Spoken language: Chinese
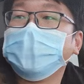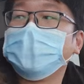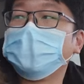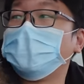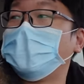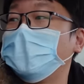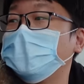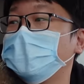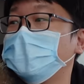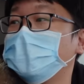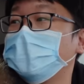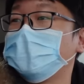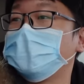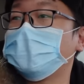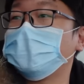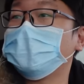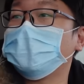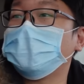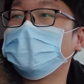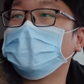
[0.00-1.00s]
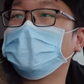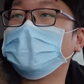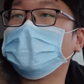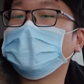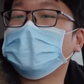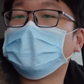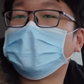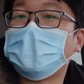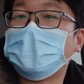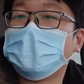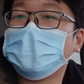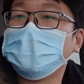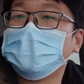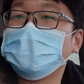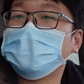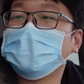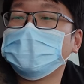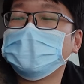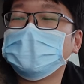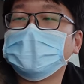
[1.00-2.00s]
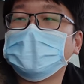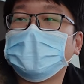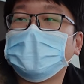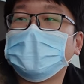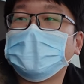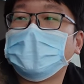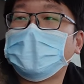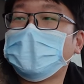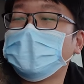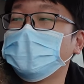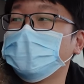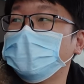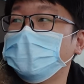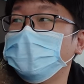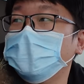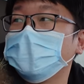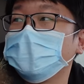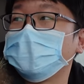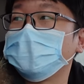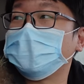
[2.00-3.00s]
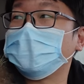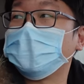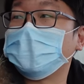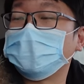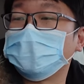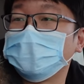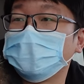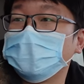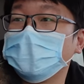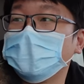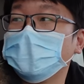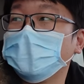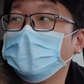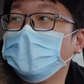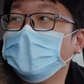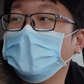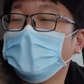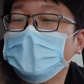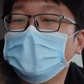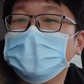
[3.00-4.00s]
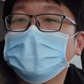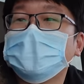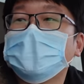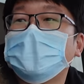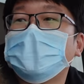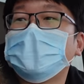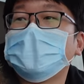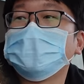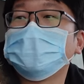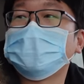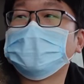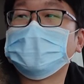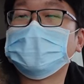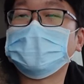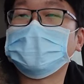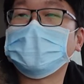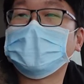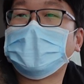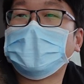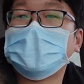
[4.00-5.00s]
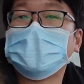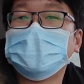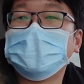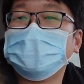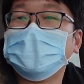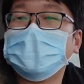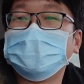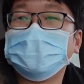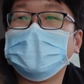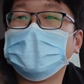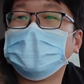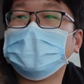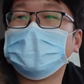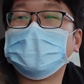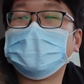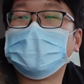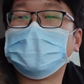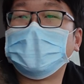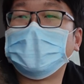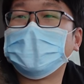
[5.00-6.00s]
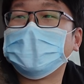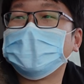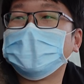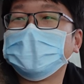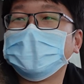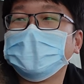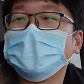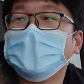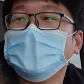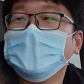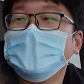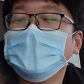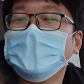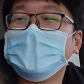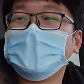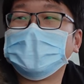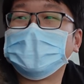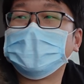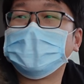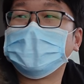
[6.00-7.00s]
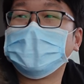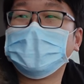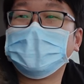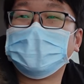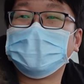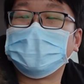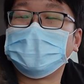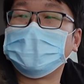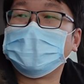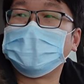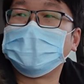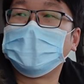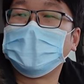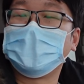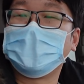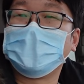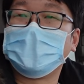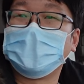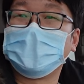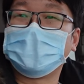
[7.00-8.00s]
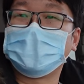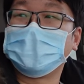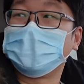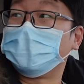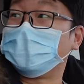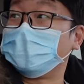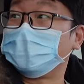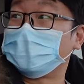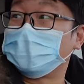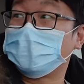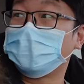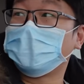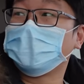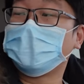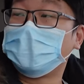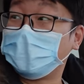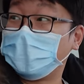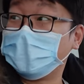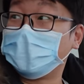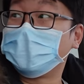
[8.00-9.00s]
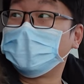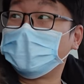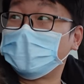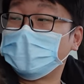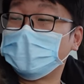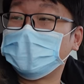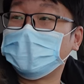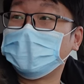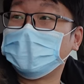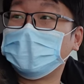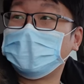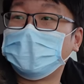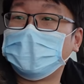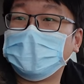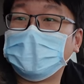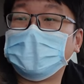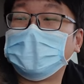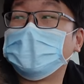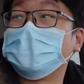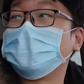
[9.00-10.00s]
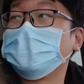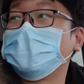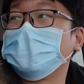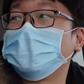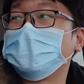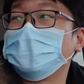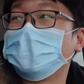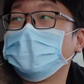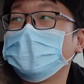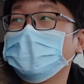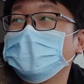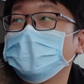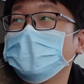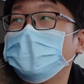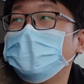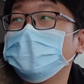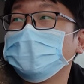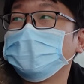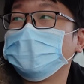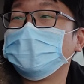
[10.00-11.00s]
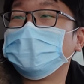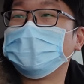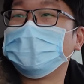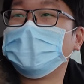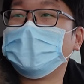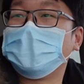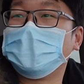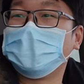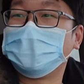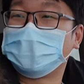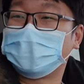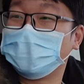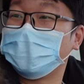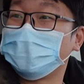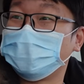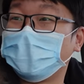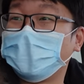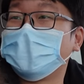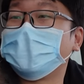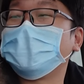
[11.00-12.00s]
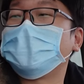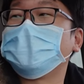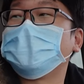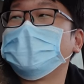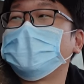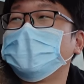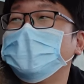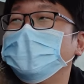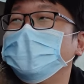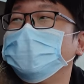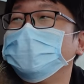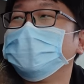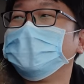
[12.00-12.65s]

买了这辆车之后，小孩尤其是小孩开车门的时候要注意。我小孩就是开车门没有拦着点，直接有有撞到别人的车，被别人的车撞了一个小洞，然后车主还在车上，